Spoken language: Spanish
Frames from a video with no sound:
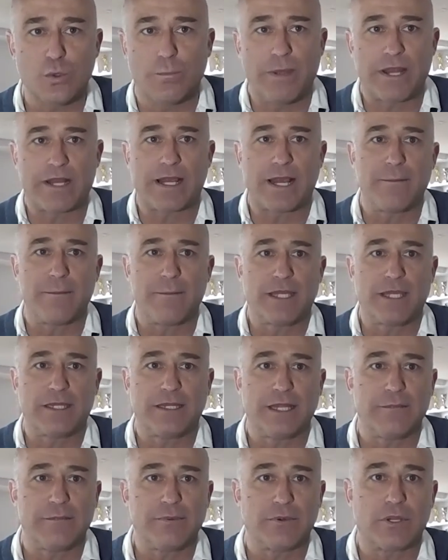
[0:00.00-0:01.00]
súper
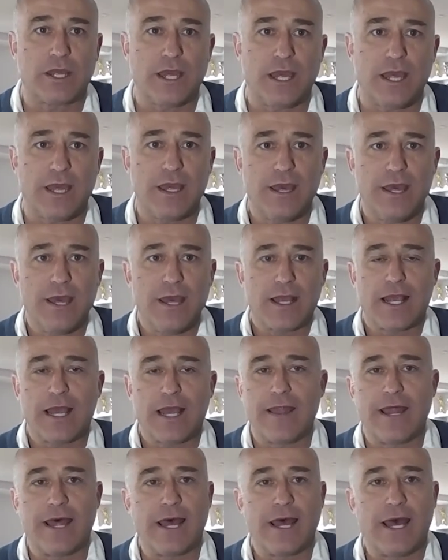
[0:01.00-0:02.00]
cambiante, porque
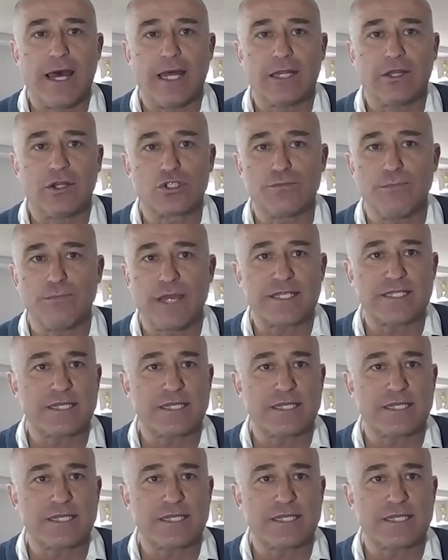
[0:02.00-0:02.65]
cada dos